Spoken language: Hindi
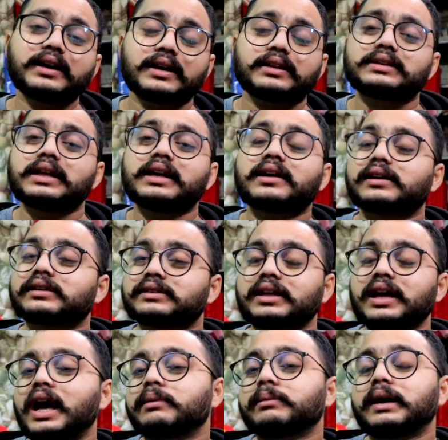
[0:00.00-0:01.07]
करते करते
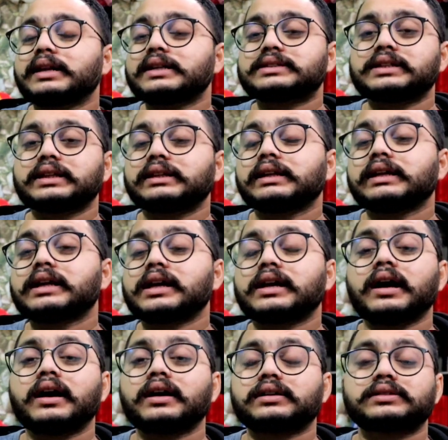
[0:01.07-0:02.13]
हमारी ज़िंदगी
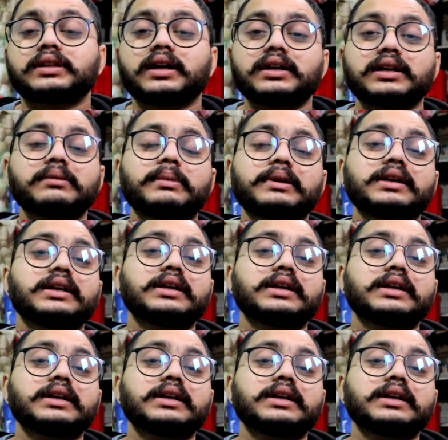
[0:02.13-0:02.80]
का तकरीबन